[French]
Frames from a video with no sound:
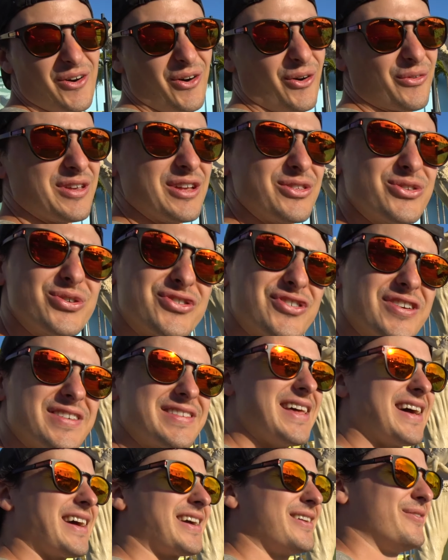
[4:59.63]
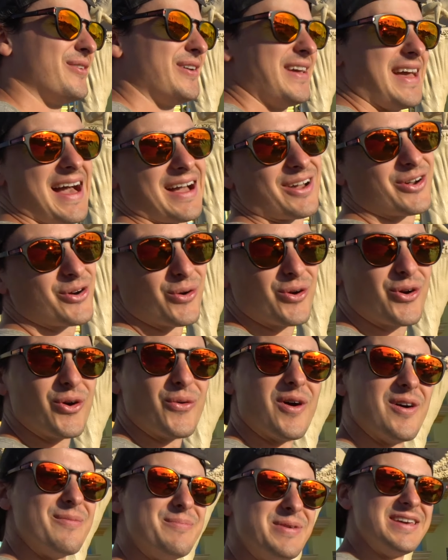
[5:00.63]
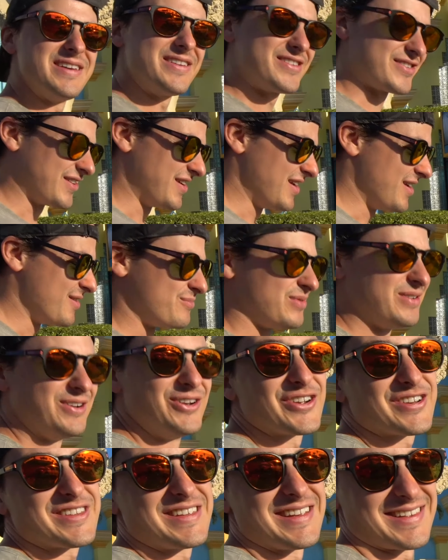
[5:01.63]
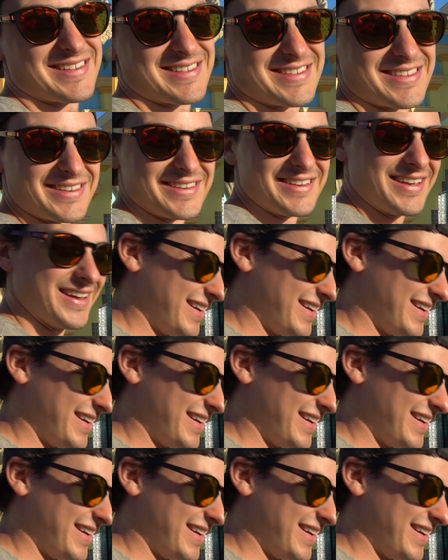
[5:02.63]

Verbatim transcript: on vient tout juste d'arriver à Cocoa Beach, puis là, je suis excité.